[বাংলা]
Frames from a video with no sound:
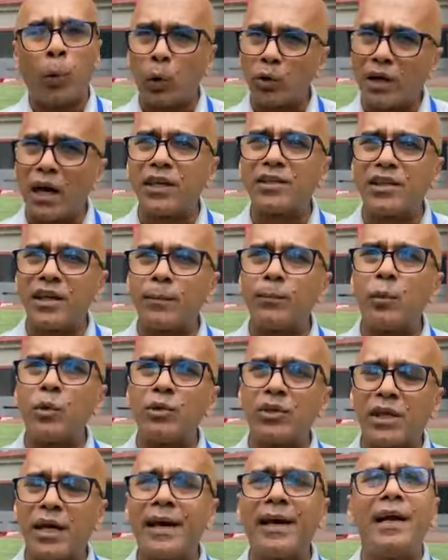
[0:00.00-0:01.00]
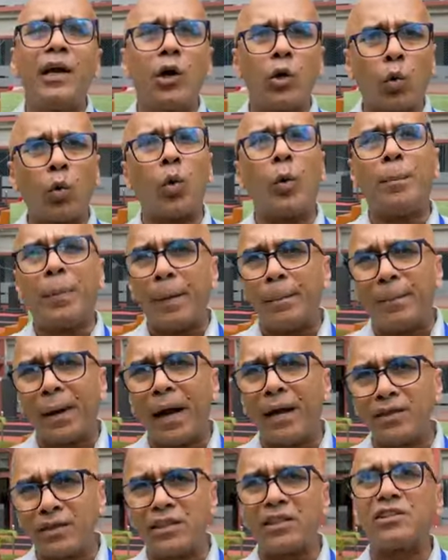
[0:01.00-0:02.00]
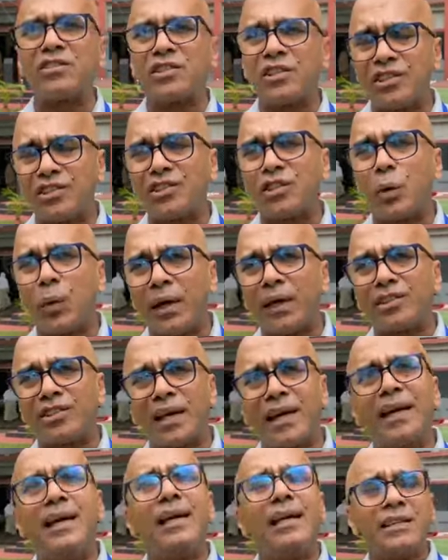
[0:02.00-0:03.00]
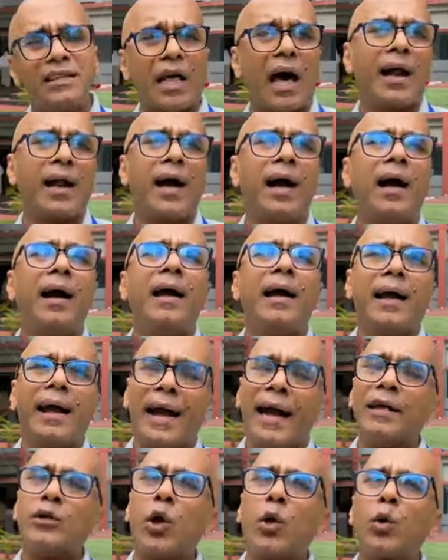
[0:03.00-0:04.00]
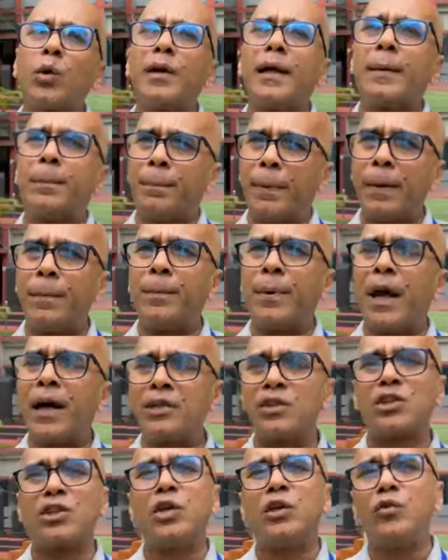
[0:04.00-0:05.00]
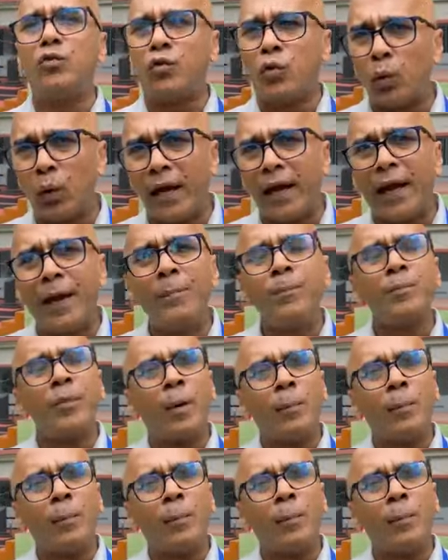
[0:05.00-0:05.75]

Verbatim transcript: ভোটারদের মধ্যে কোনো বিভ্রান্তির সৃষ্টি হয়েছে তারা এই ধরনের বিভ্রান্তি ভুলে